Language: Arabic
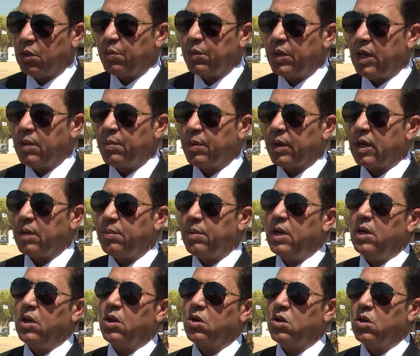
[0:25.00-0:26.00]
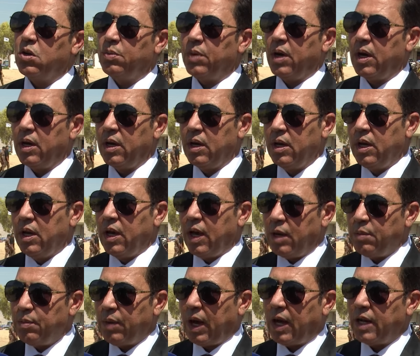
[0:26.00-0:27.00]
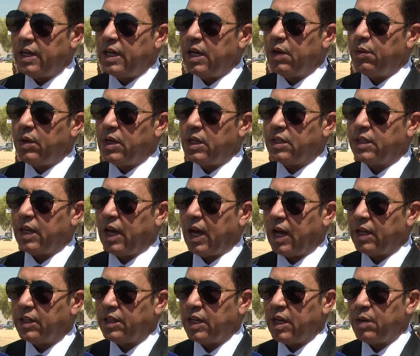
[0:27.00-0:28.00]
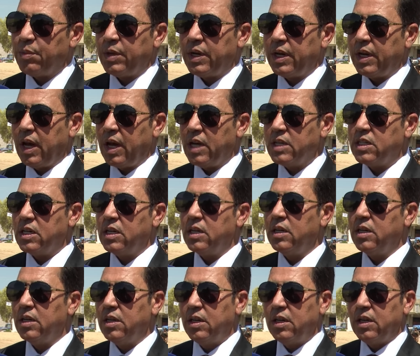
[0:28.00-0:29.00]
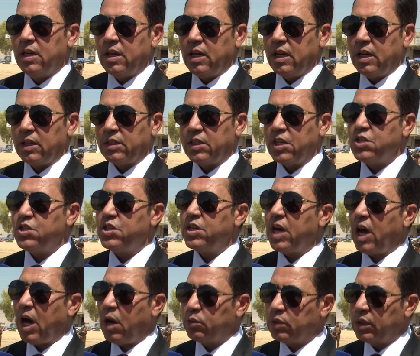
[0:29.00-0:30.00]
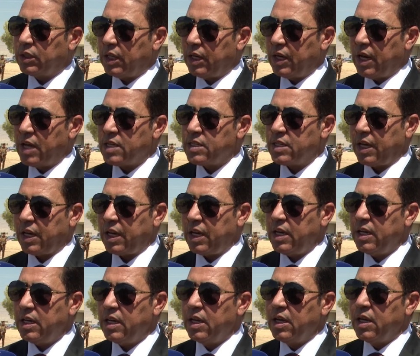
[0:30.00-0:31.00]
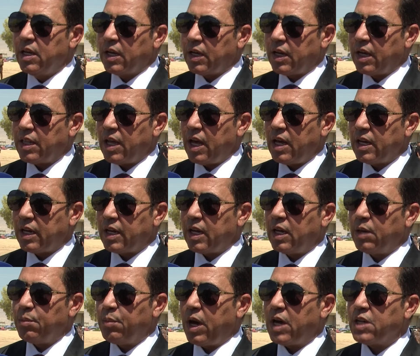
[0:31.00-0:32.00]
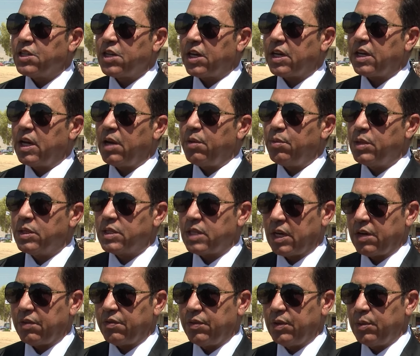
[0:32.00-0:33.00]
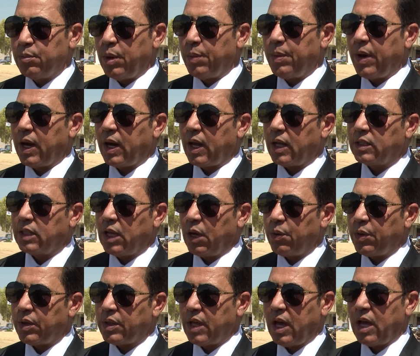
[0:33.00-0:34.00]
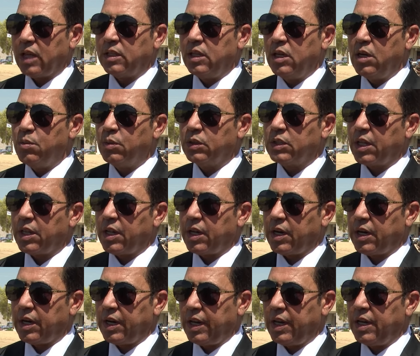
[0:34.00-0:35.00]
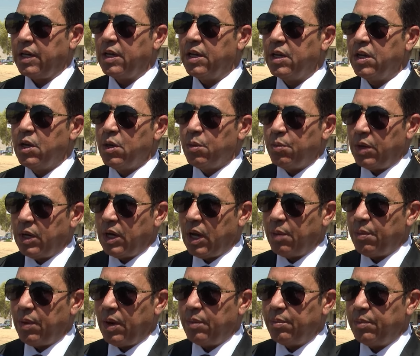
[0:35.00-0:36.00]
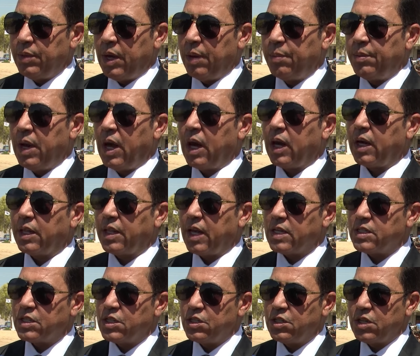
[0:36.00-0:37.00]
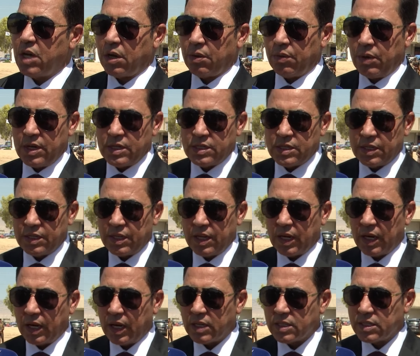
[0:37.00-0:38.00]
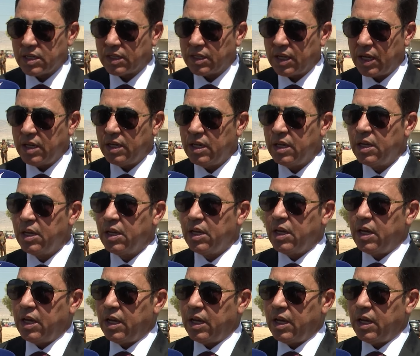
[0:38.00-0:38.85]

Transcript: تبذل من قبل الحكومة المحلية والاتحادية من أجل آه، تشجيع عودة النازحين كذلك باشرنا بصرف مبالغ التعويضات للمتضررين من أبناء قضاء سنجار واليزيدية خاصة